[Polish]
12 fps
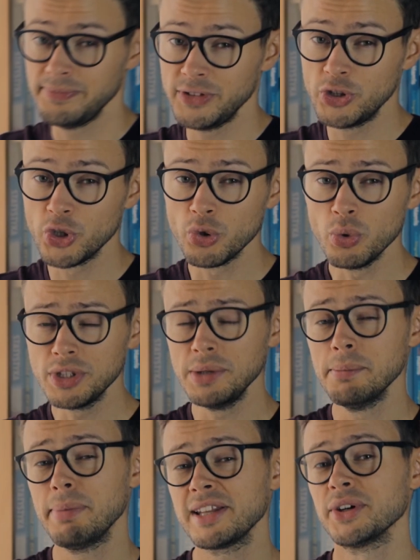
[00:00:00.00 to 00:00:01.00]

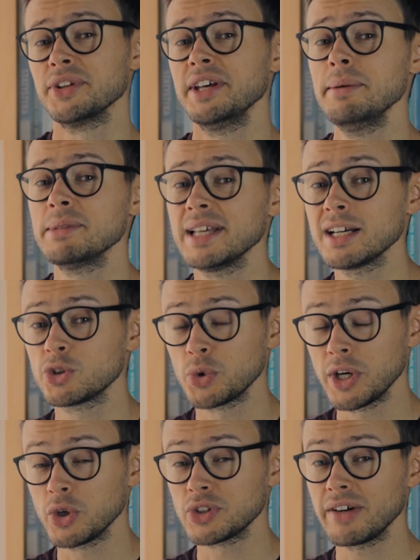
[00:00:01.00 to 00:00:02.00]
Drugim batonem, na
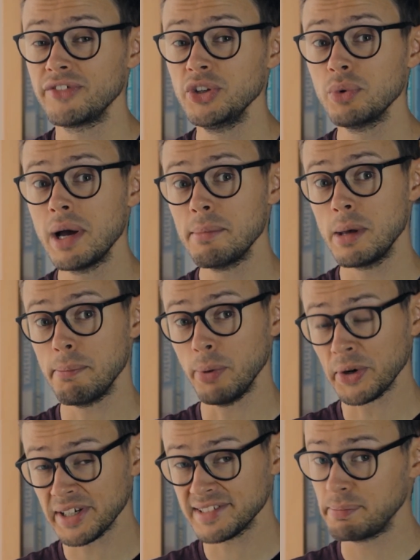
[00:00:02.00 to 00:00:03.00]
którego trafiłem
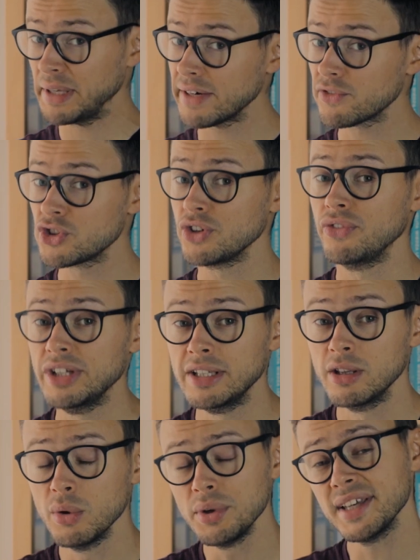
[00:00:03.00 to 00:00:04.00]
po raz pierwszy w
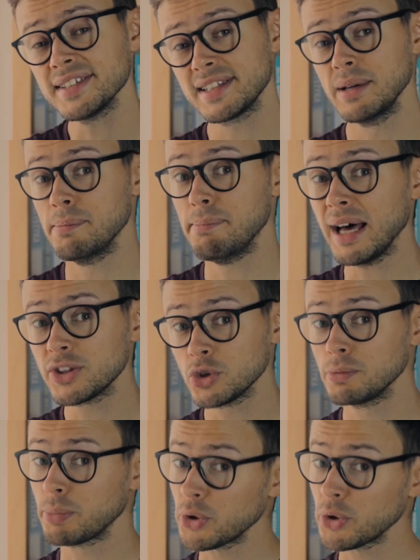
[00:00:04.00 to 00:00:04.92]
Lidlu jest baton